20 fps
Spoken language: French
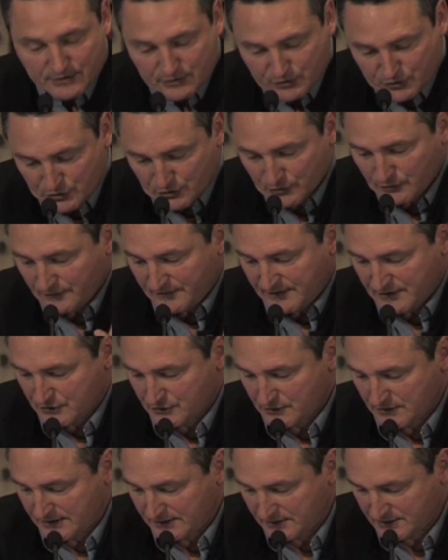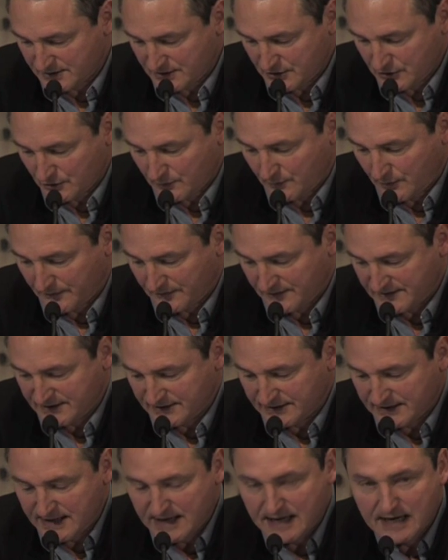Je reviens sur les transitions
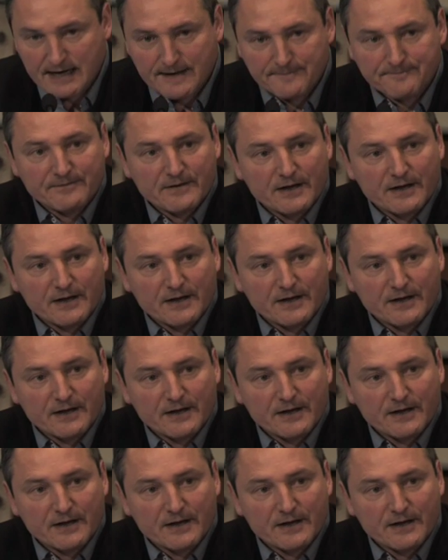professionnelles.